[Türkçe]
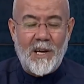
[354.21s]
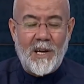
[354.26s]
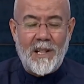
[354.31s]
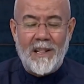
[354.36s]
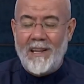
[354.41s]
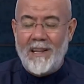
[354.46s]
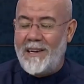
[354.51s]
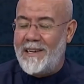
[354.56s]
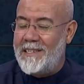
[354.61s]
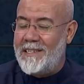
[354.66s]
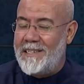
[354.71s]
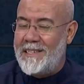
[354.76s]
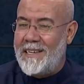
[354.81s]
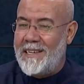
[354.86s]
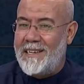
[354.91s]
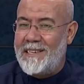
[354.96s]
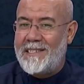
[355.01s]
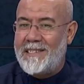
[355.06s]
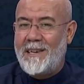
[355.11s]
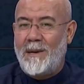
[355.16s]
Allah'ın
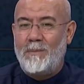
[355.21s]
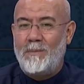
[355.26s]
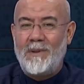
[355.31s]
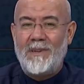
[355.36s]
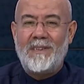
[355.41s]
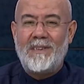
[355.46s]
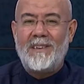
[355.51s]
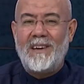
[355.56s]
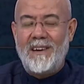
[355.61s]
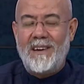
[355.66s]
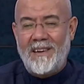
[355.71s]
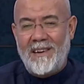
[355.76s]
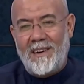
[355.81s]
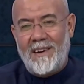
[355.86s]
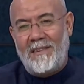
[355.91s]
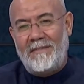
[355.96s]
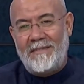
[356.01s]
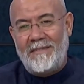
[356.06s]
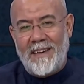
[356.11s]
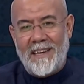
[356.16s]
hesabından
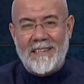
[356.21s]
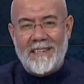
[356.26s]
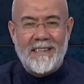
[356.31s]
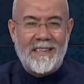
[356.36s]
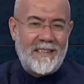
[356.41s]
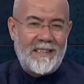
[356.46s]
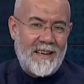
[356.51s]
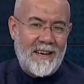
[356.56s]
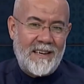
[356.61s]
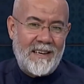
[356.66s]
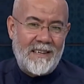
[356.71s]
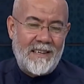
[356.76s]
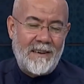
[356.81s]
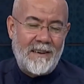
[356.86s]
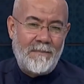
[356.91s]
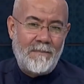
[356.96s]
gaflet eden,